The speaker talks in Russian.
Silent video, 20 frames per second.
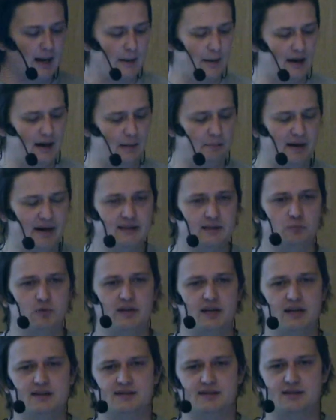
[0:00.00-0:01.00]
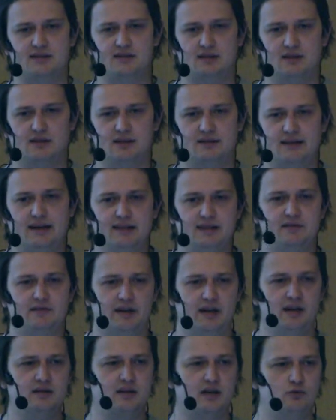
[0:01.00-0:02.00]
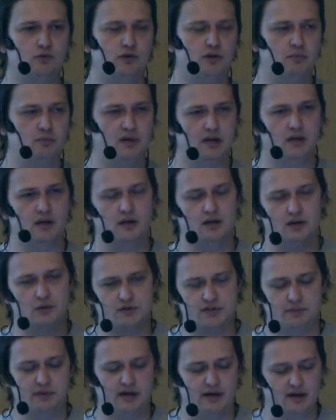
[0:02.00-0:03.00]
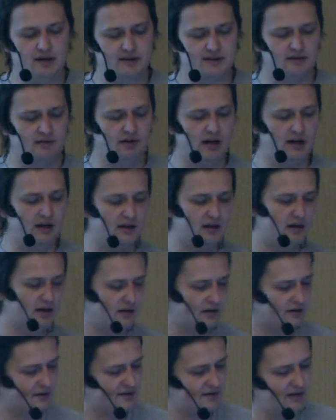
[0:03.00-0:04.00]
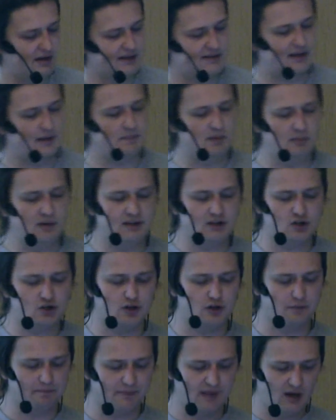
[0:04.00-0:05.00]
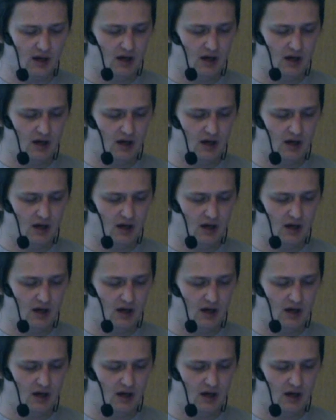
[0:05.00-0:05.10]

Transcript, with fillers: А, поэтому есть э, третий вариант, который мы у себя реализовали, э, называется API Manager.